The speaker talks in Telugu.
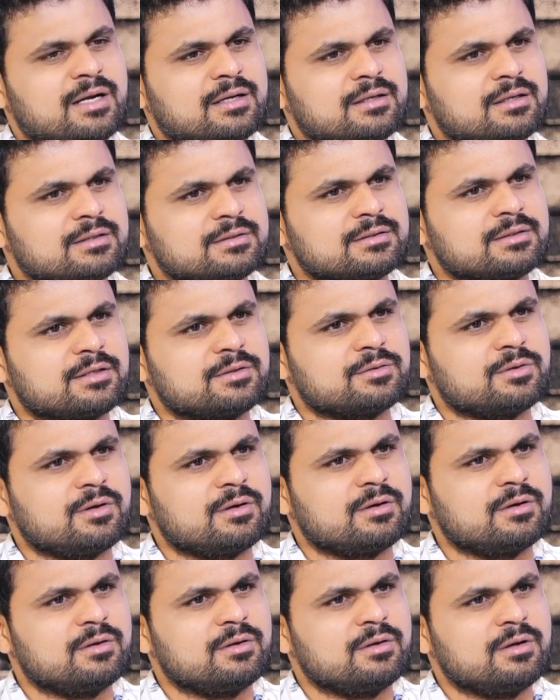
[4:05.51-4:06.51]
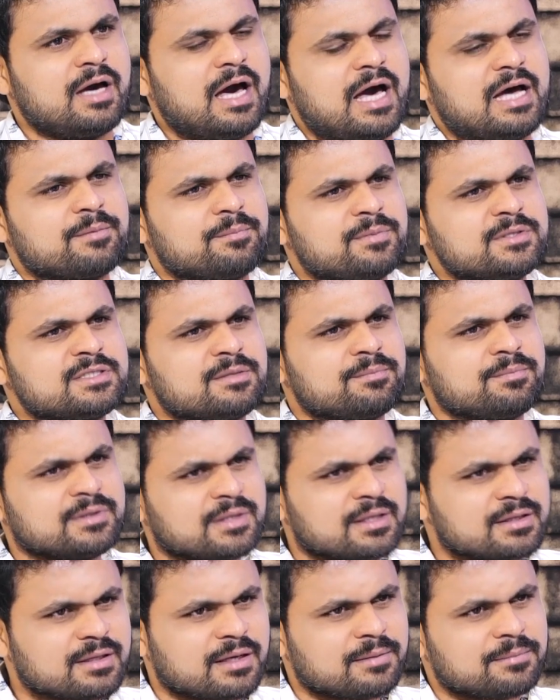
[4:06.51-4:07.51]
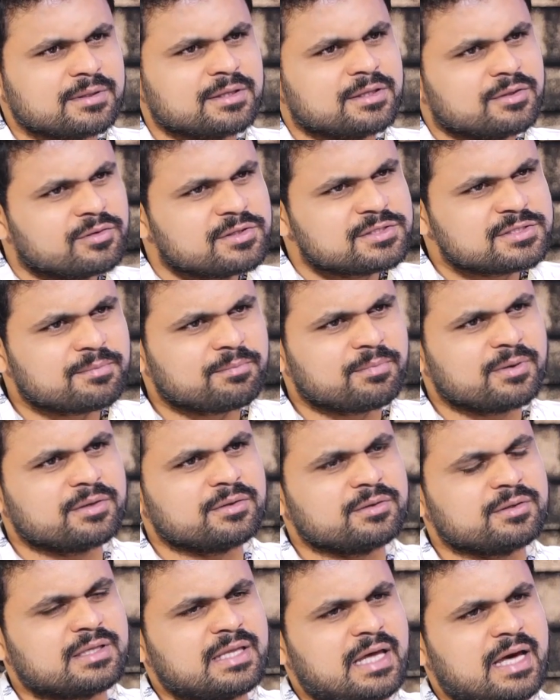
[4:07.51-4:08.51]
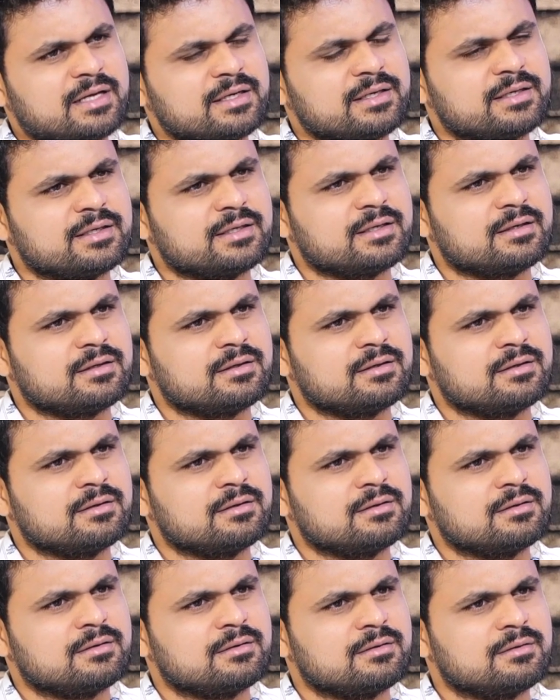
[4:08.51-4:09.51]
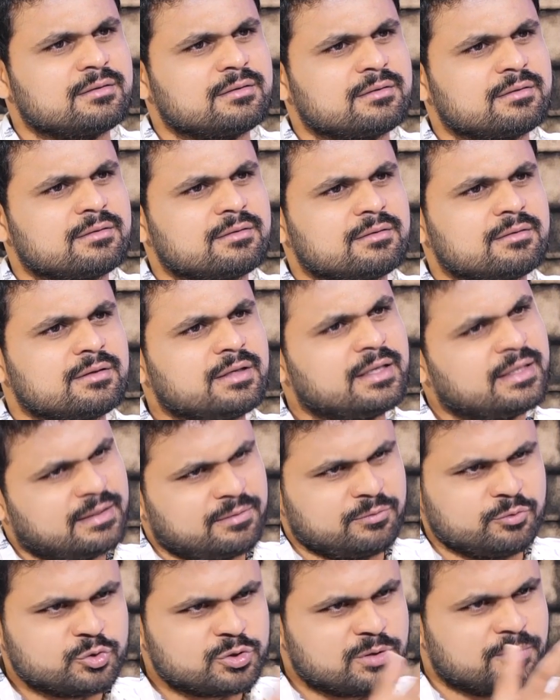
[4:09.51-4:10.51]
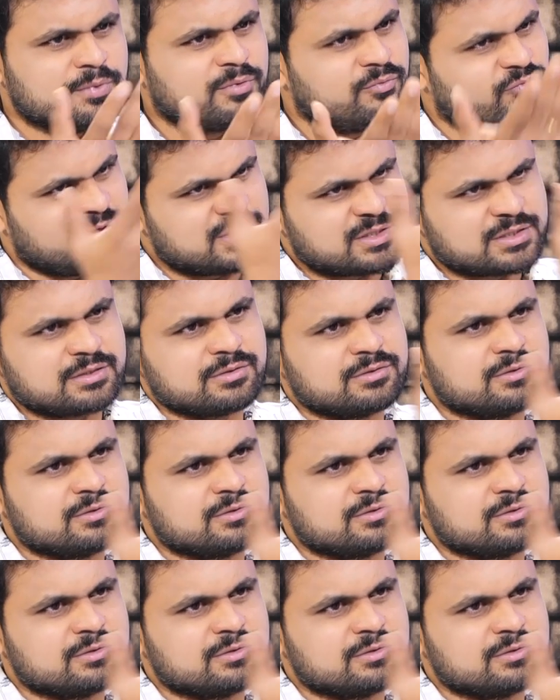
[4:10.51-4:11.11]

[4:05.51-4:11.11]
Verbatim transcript: మాట్లాడుతున్నాను ఆర్పి చెప్పిందంత అబద్ధం అని చెప్పాడు క్లారిటీగా ఏది అబద్ధం చెప్పింది ఫస్ట్